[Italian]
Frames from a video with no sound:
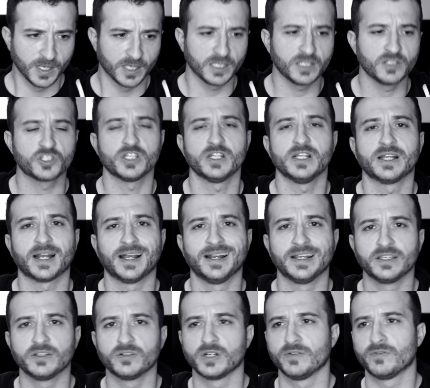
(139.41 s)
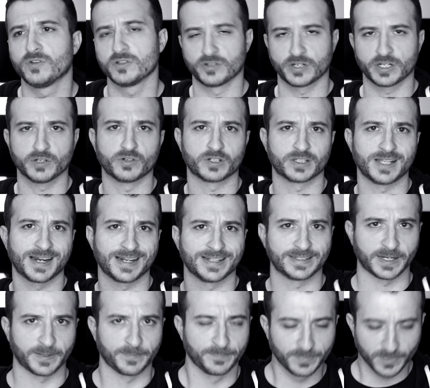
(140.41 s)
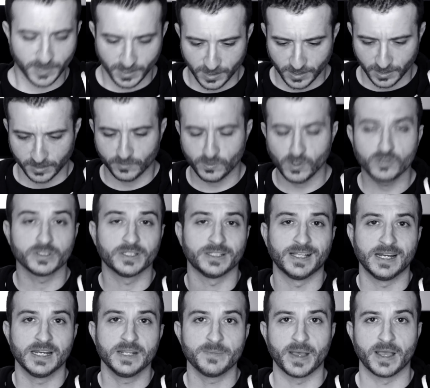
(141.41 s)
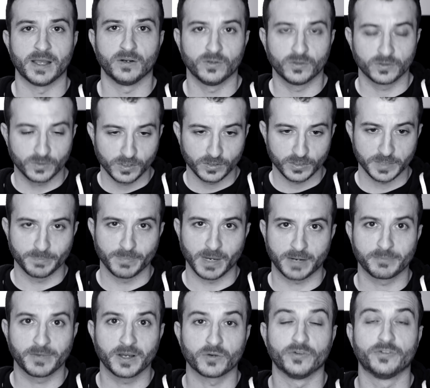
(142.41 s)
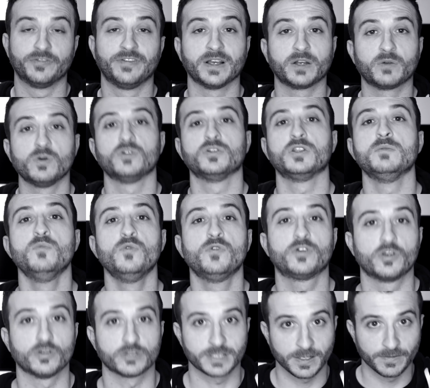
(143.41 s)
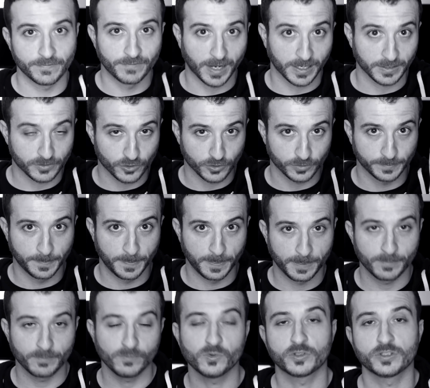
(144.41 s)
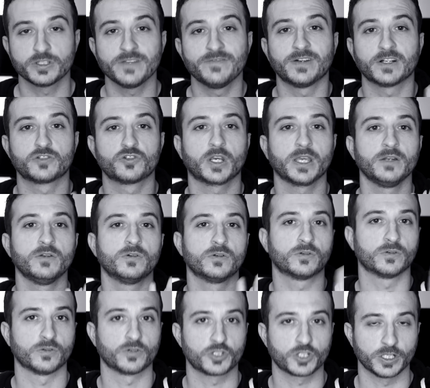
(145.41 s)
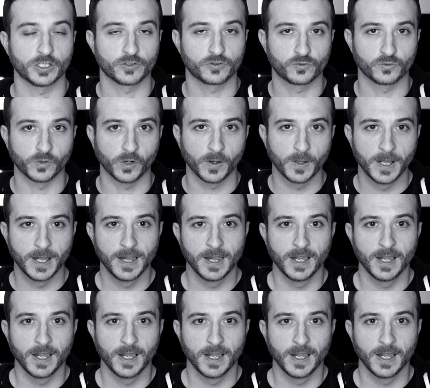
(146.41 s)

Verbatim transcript: In generale io ne voglio ricordare tre. Quello di Dellimello, quello di Barbaroffa e quello di Mucchio Selvaggio. Mucchio Selvaggio che non conosce nessuno.